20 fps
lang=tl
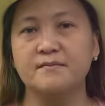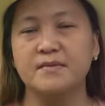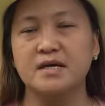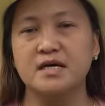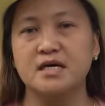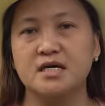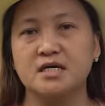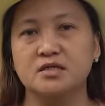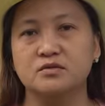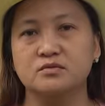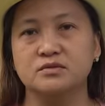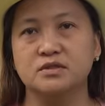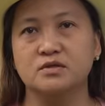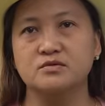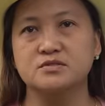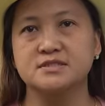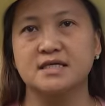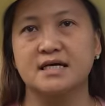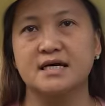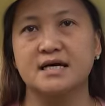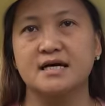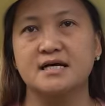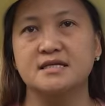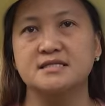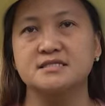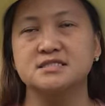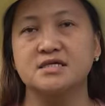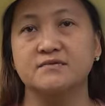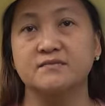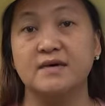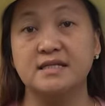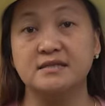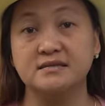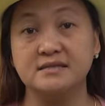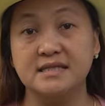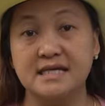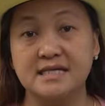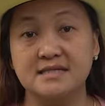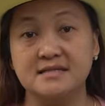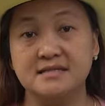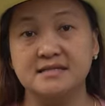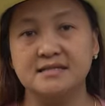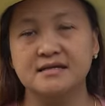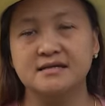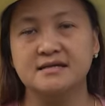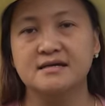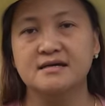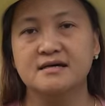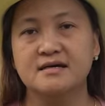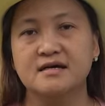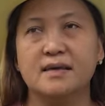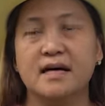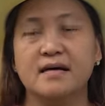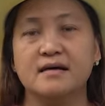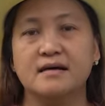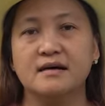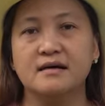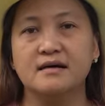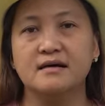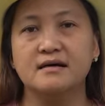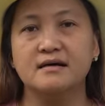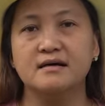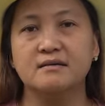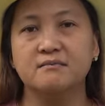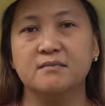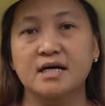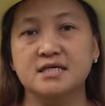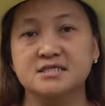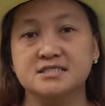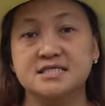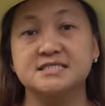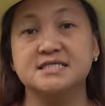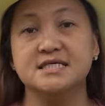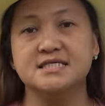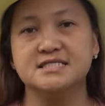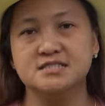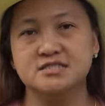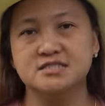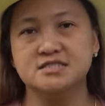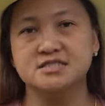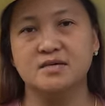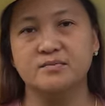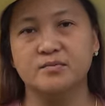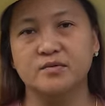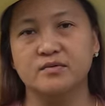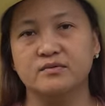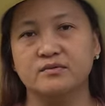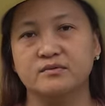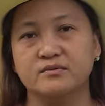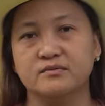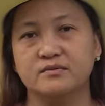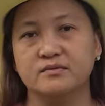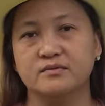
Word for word: kami 2017, parang magsi-6 years na po.